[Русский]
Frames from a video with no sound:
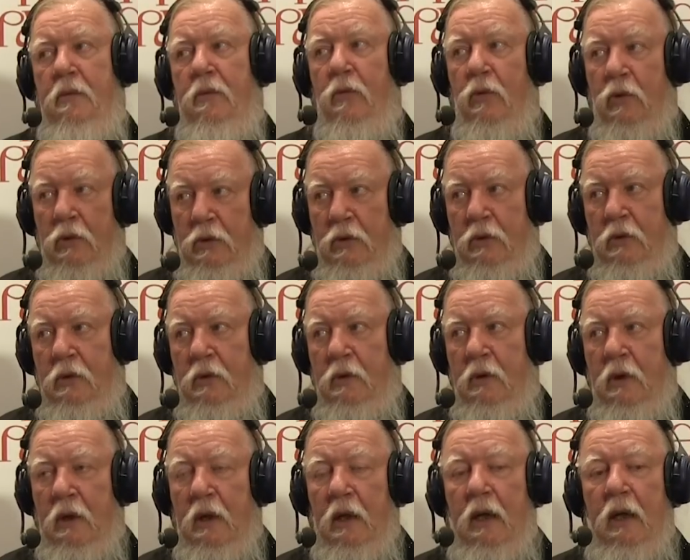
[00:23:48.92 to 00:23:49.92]
Вот.
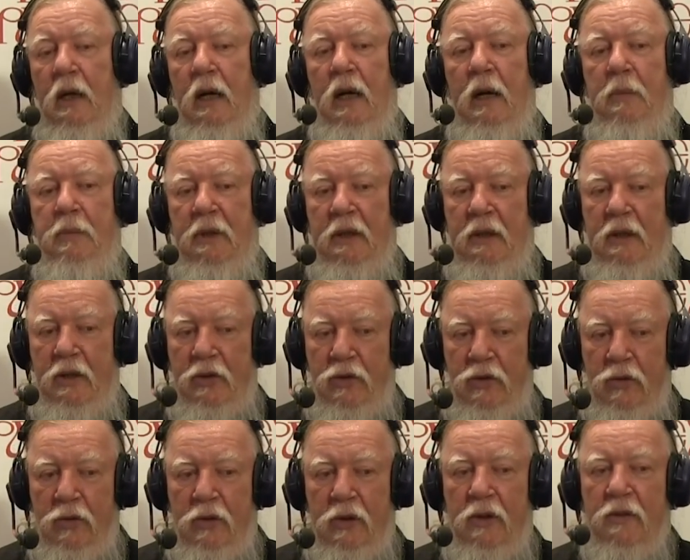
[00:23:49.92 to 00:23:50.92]
Опять, для
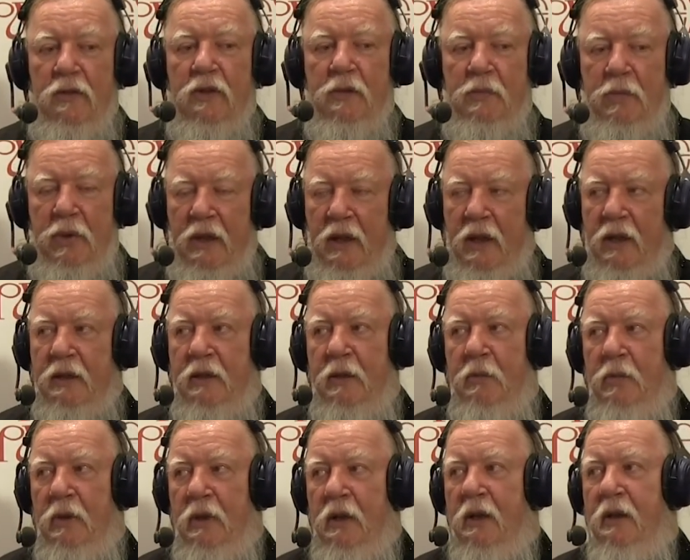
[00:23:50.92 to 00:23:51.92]
чего? Для восприятия
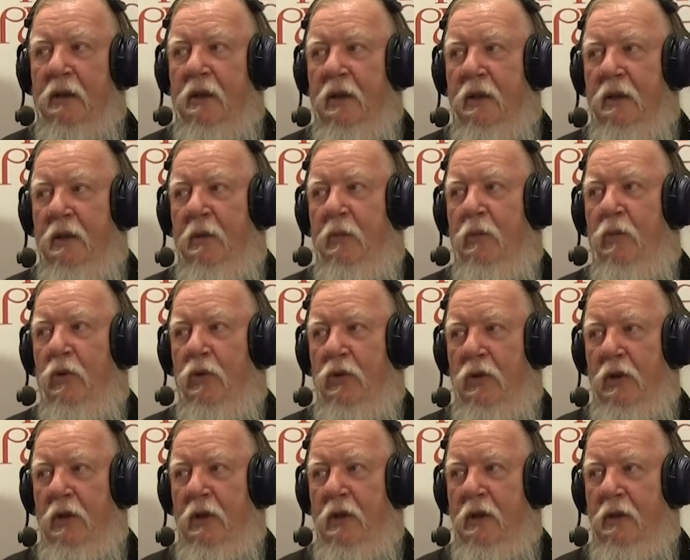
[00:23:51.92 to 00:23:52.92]
благодати
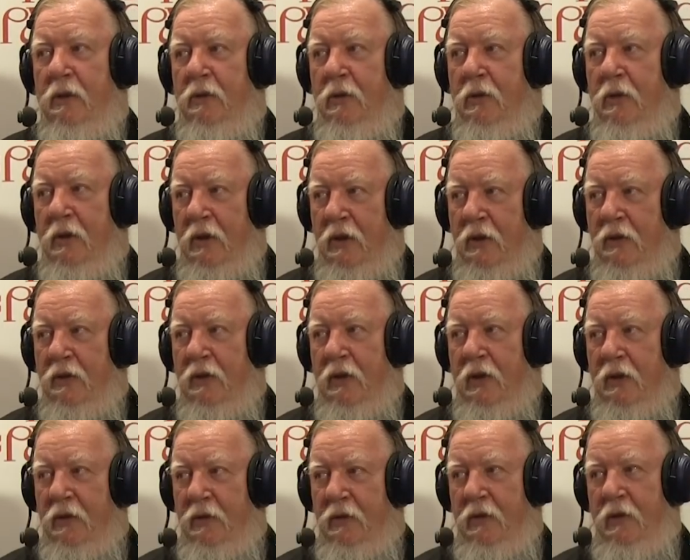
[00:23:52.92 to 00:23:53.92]
Божией, которая есть
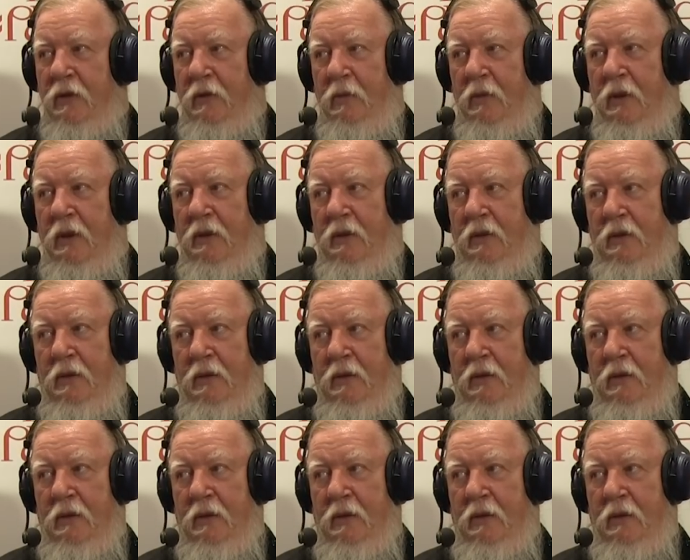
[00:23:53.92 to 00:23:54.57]
Царство Небесное.